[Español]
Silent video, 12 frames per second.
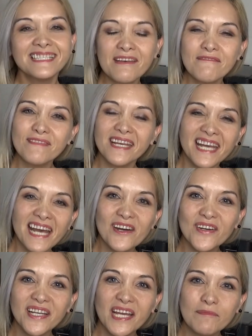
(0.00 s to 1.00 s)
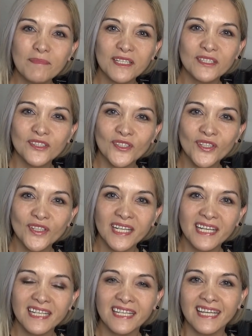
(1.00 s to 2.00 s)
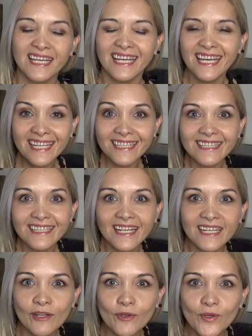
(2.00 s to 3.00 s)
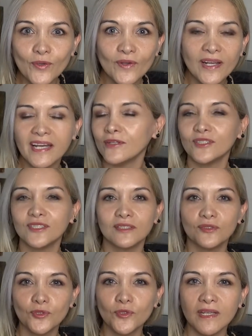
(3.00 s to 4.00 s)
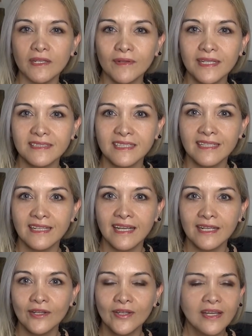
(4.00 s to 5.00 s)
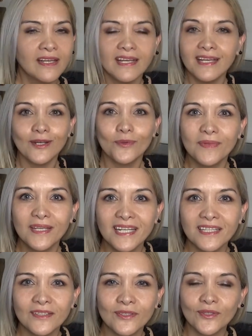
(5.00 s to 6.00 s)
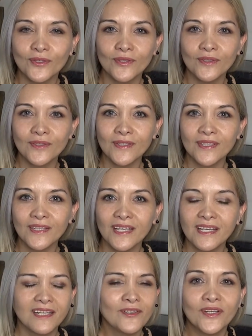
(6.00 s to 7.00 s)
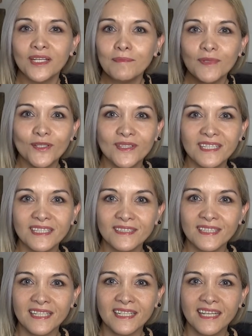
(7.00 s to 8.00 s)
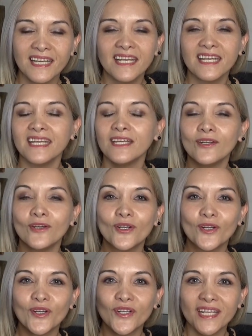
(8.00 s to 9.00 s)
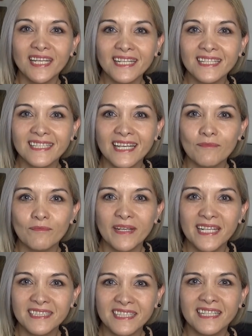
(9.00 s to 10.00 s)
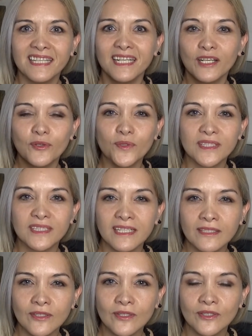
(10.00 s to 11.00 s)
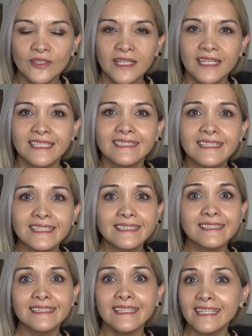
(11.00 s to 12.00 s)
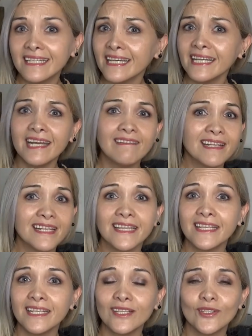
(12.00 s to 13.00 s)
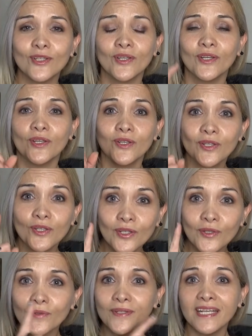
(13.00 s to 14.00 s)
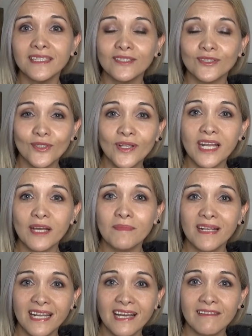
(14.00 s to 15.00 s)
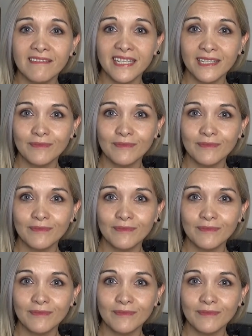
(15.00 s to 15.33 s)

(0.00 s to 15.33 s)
han fijado que hay personas que entran a un lugar o se suben a un escenario e iluminan todo? Nos hipnotizan y nos conectan para seguir escuchándolos sin siquiera haber dicho ni una sola palabra.